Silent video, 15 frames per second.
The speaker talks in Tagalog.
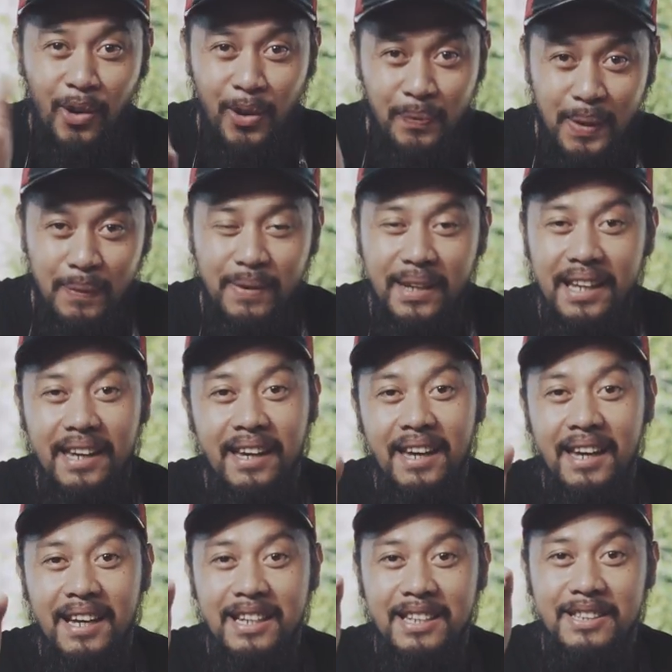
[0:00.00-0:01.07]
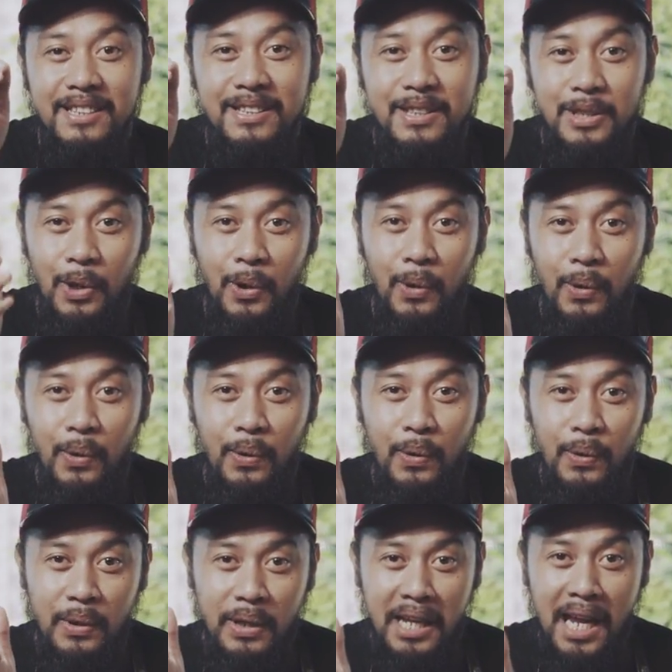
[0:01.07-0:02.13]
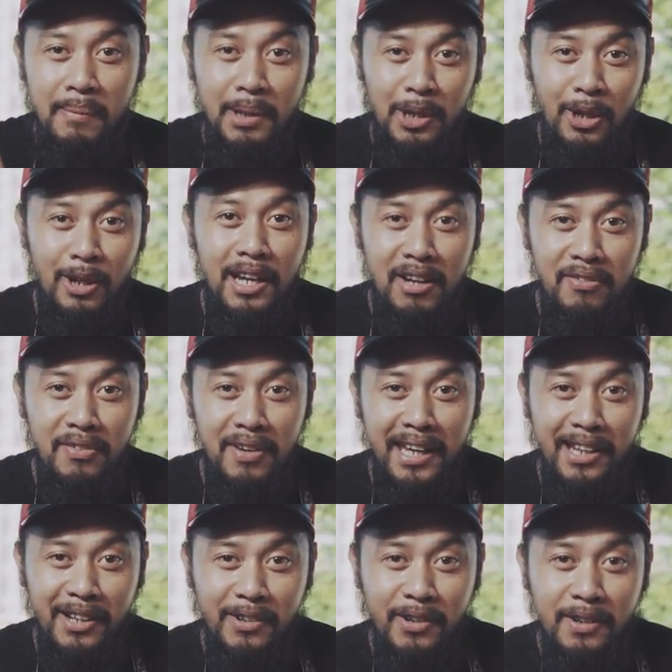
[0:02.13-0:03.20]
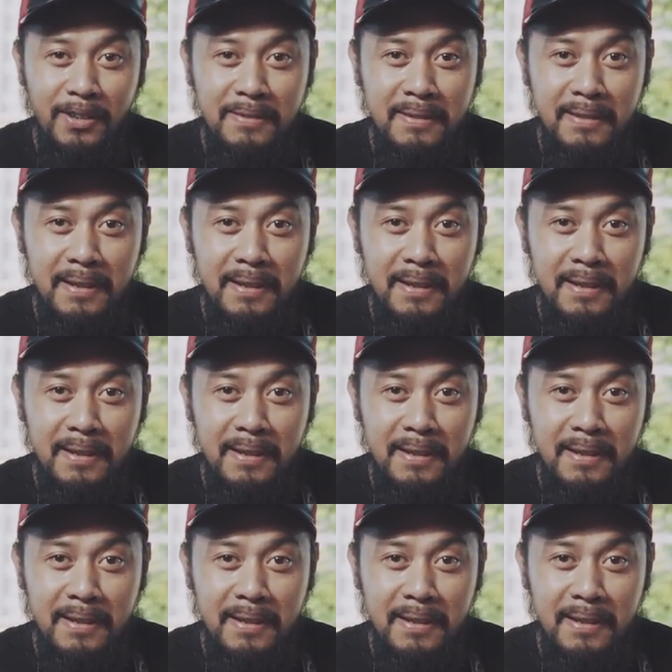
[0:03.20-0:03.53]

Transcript: ako yung pipili. So ginamit ko yung lifeline ko.